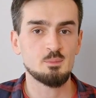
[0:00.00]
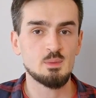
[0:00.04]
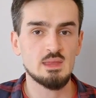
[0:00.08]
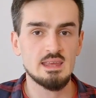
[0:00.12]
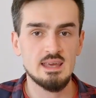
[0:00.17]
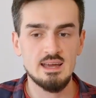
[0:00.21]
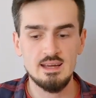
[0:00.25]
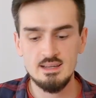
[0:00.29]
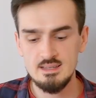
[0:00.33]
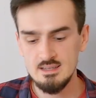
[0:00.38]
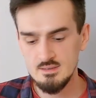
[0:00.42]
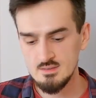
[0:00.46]

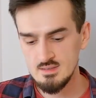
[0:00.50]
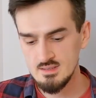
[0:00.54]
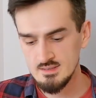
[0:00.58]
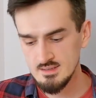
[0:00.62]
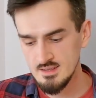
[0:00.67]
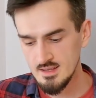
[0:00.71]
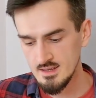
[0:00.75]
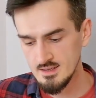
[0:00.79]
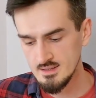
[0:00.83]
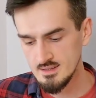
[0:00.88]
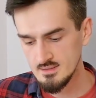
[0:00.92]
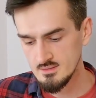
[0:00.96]
jak te wszystkie
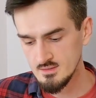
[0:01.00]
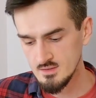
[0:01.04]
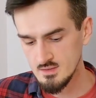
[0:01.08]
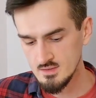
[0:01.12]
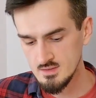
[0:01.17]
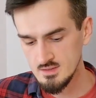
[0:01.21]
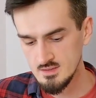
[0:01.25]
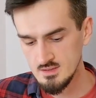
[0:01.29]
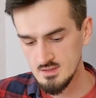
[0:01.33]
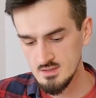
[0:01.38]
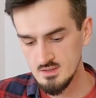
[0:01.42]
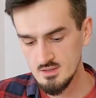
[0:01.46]

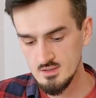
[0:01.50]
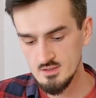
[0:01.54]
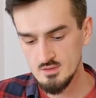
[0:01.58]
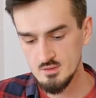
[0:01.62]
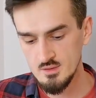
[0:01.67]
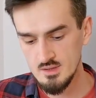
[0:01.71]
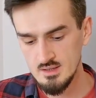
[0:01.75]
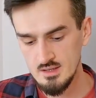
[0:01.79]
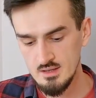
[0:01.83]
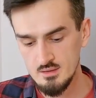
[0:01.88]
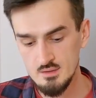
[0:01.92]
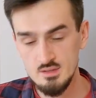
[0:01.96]
aktywności
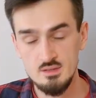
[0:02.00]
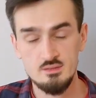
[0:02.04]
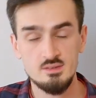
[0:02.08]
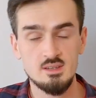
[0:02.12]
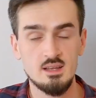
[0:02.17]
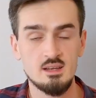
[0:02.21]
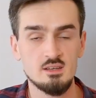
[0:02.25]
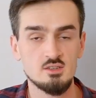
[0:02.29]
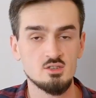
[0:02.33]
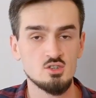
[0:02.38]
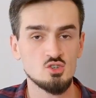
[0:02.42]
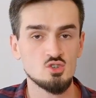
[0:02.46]
rozkładają się w
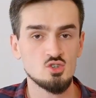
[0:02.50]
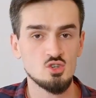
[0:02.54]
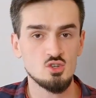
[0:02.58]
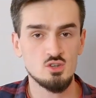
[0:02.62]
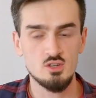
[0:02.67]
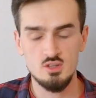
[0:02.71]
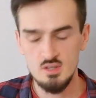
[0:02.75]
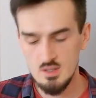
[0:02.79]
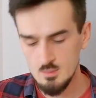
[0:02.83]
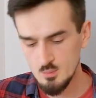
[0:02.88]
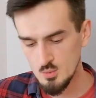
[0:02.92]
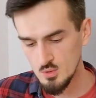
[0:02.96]
zależności od
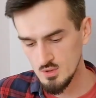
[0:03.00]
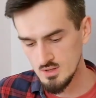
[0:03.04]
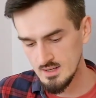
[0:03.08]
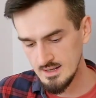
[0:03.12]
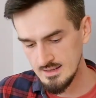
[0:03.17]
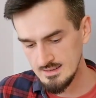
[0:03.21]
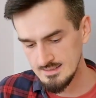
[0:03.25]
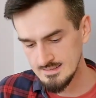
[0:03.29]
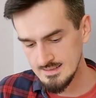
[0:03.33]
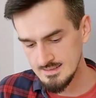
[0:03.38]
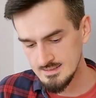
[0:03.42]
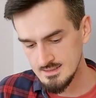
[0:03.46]
typu
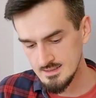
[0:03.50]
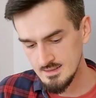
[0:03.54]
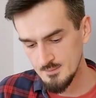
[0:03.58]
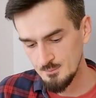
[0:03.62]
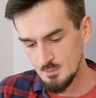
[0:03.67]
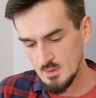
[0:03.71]
organizacji?